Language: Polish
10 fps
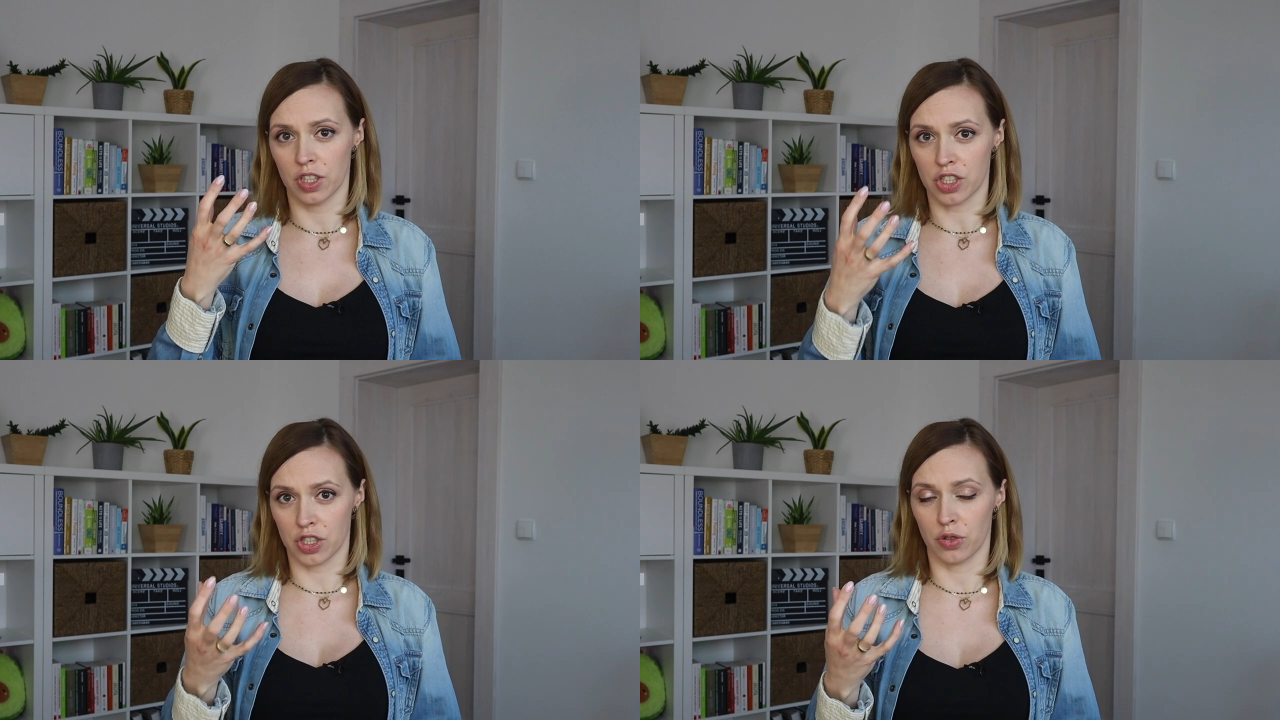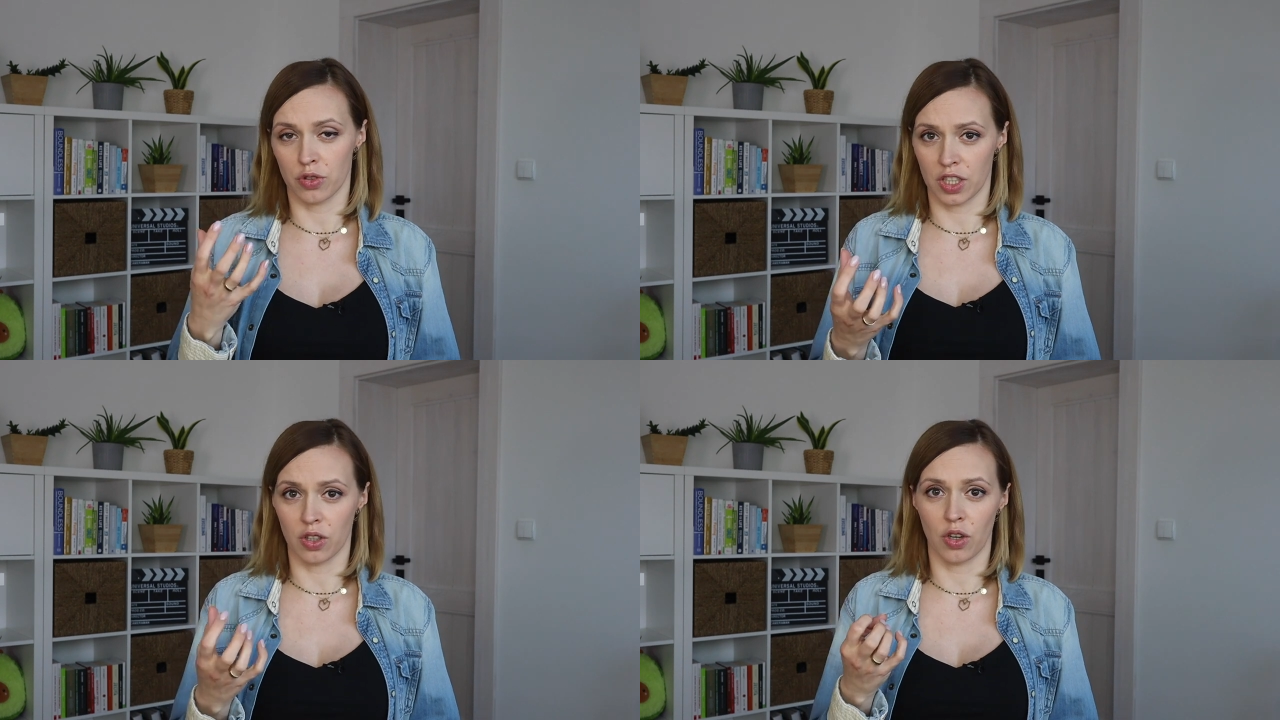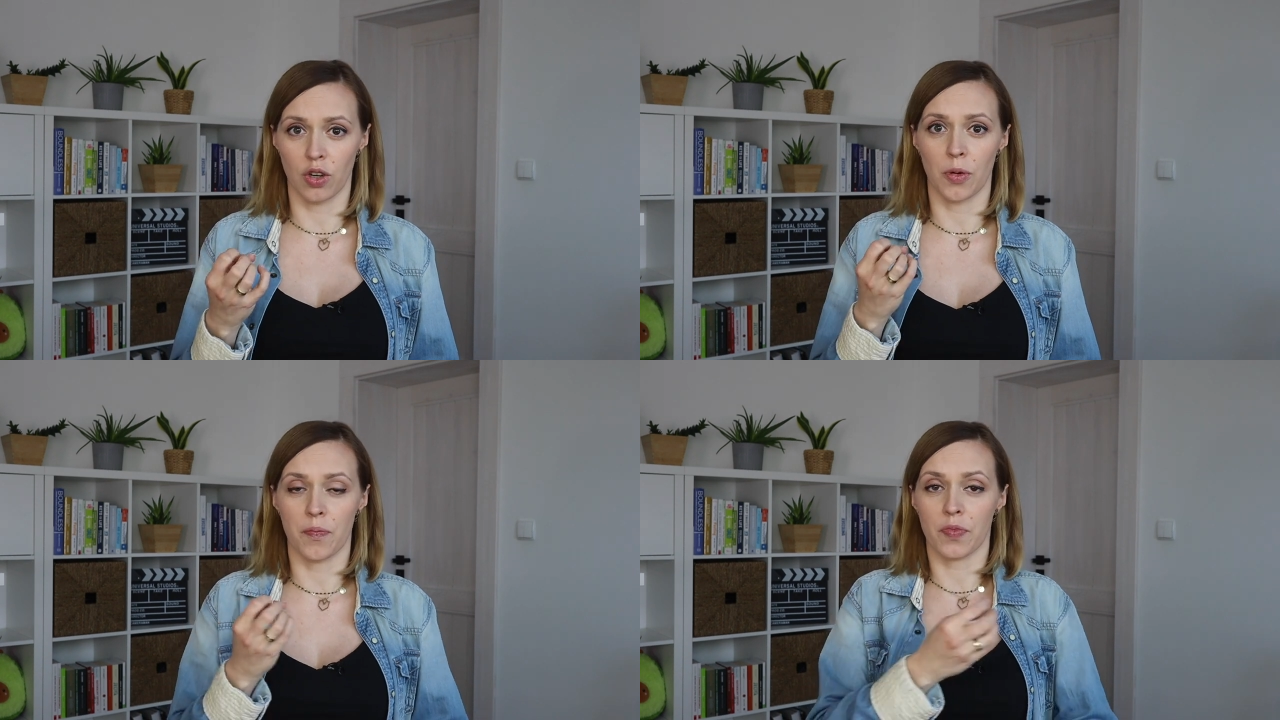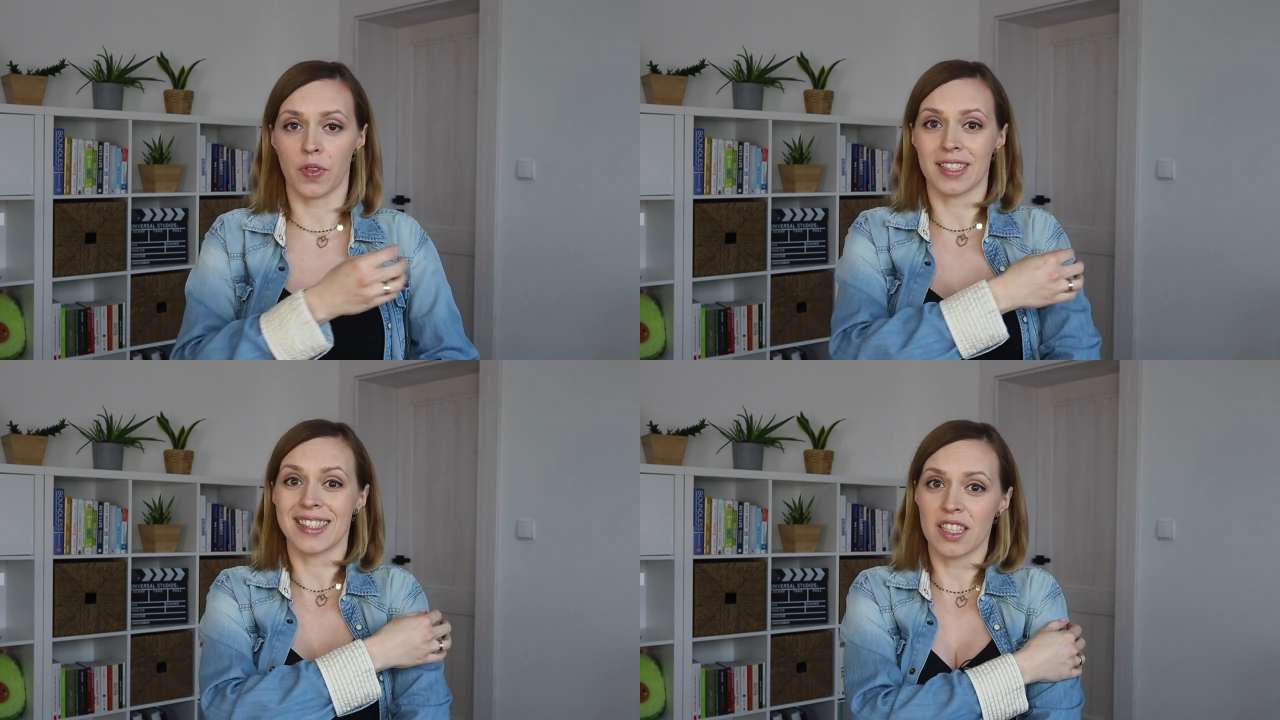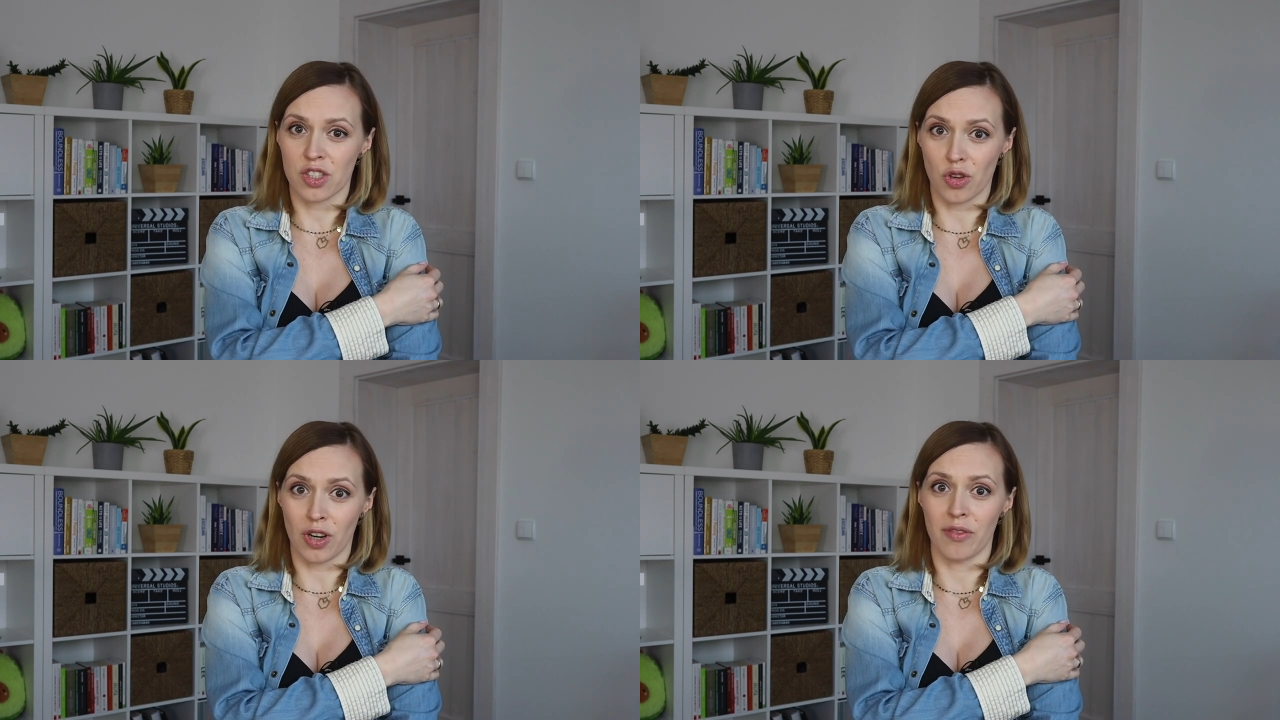jeszcze do tego mm,
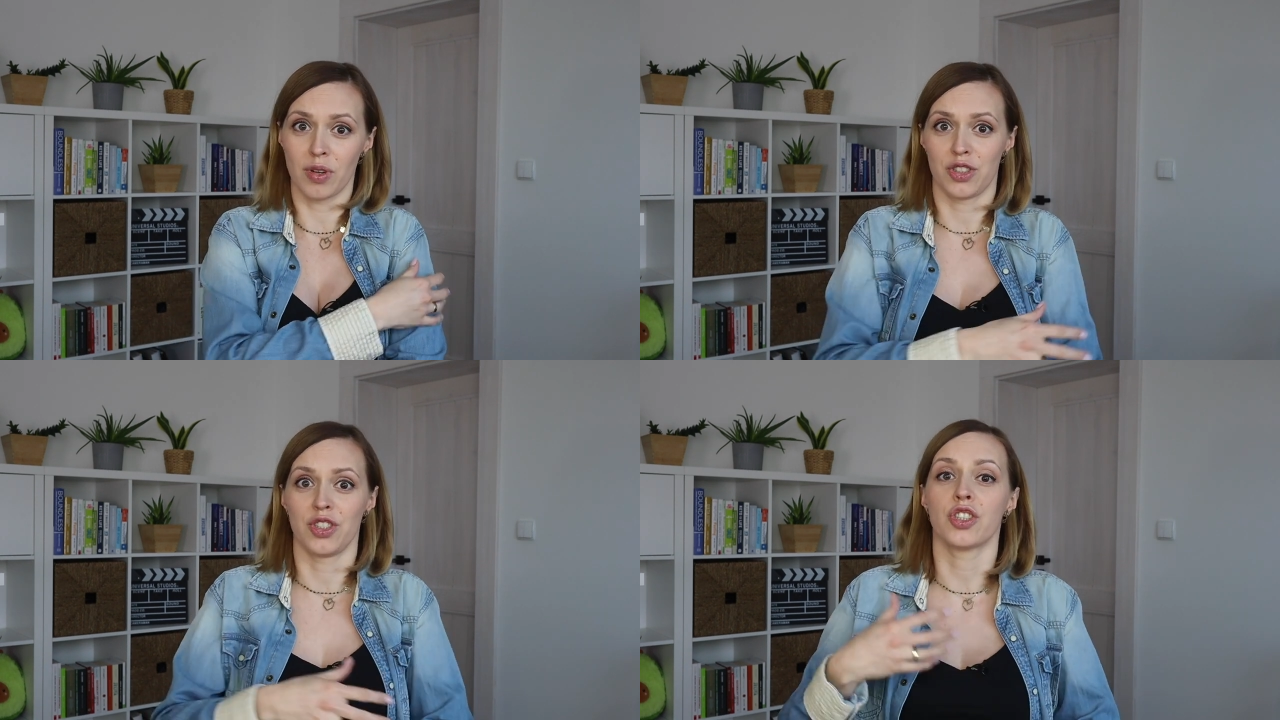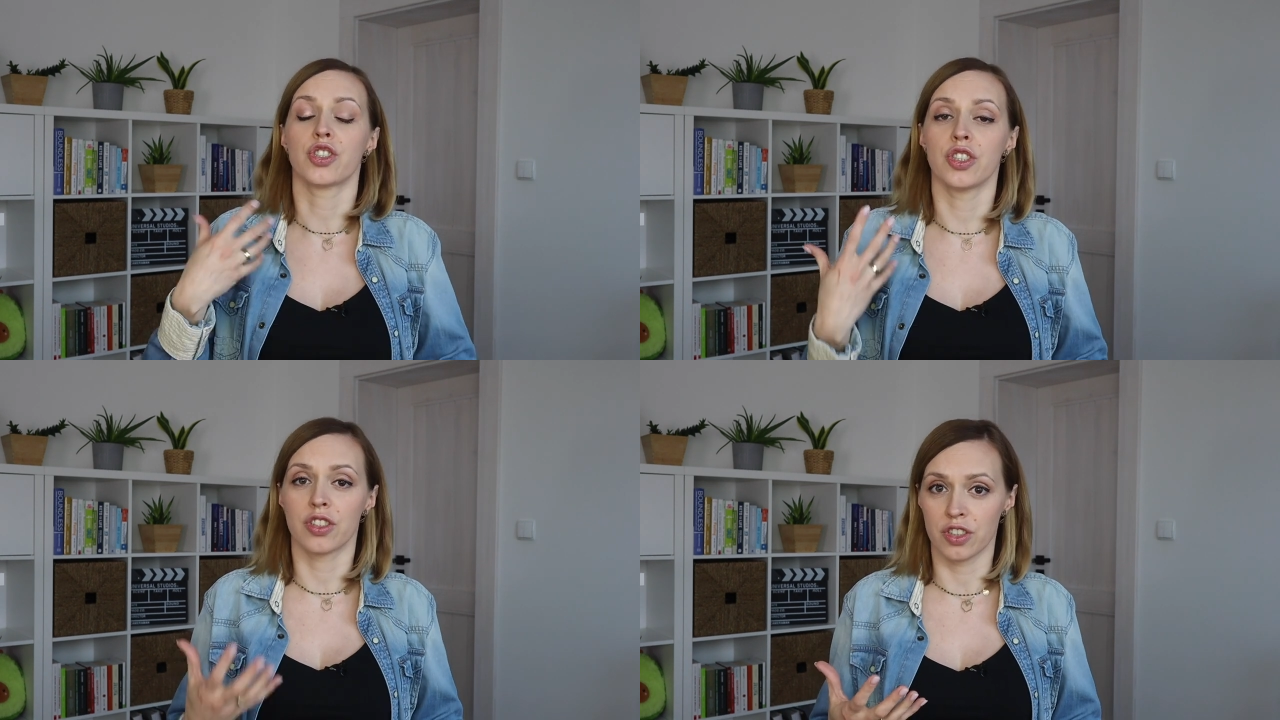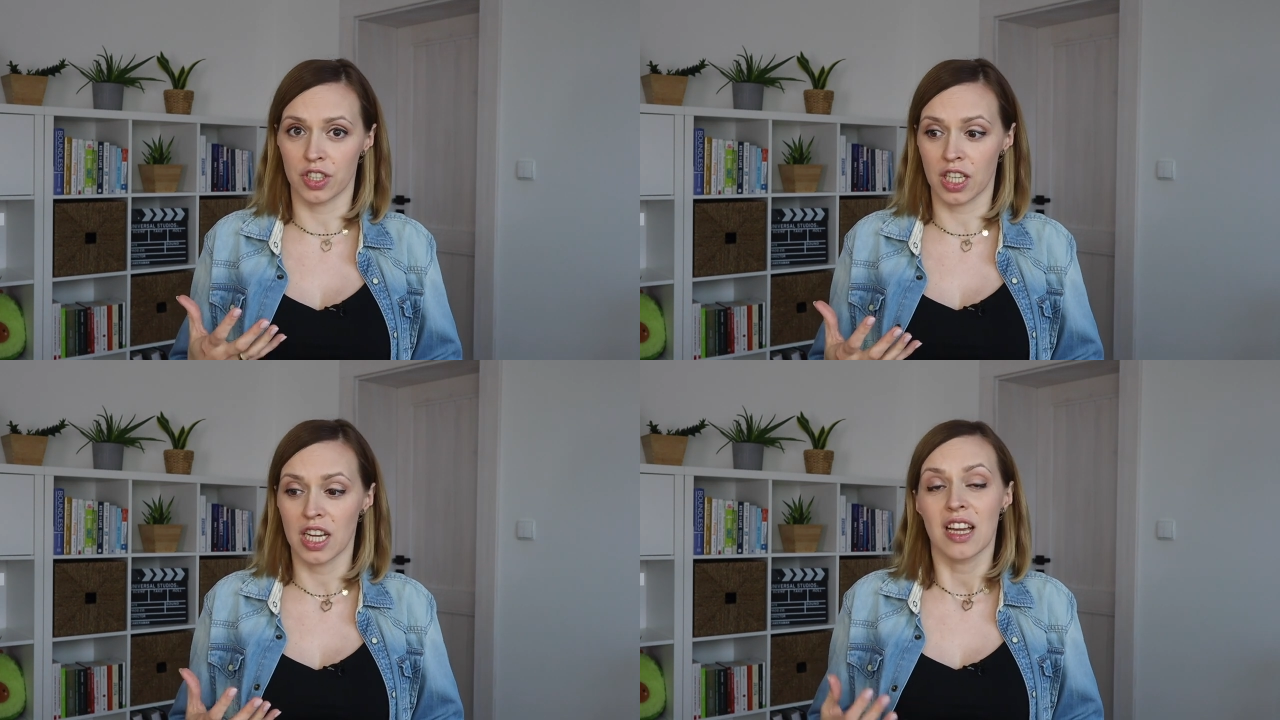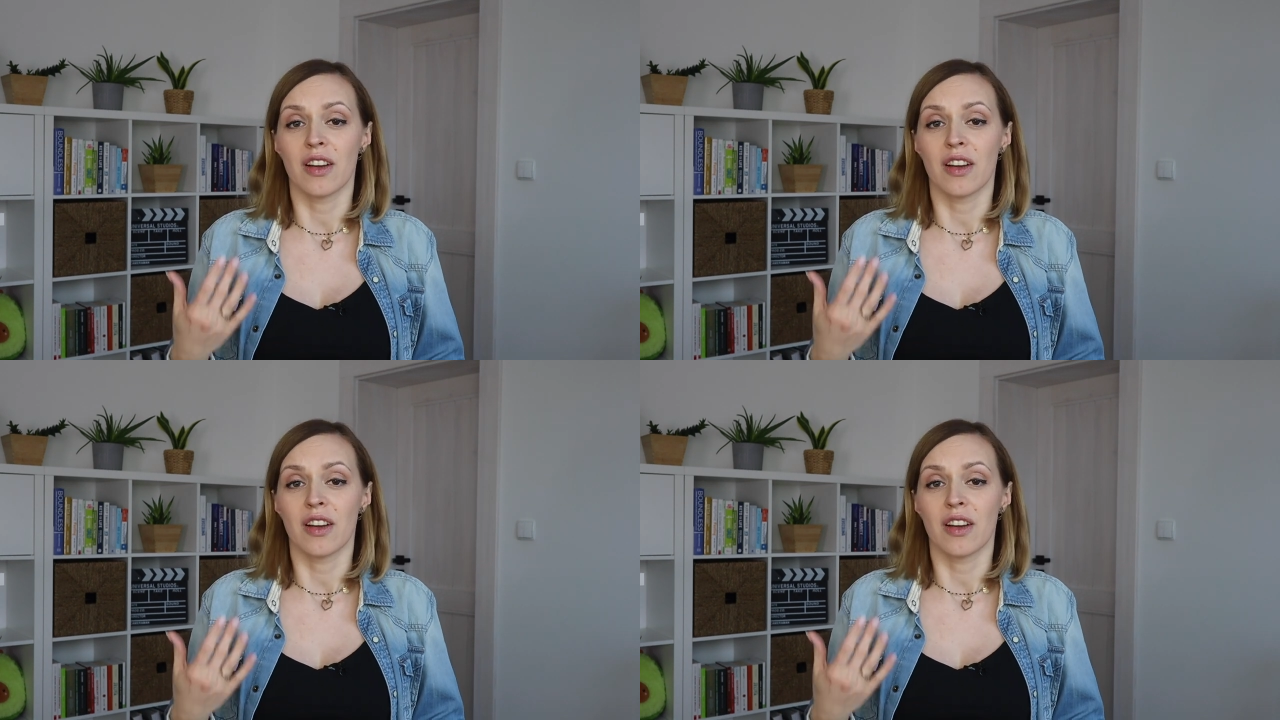sensora właśnie czytnik.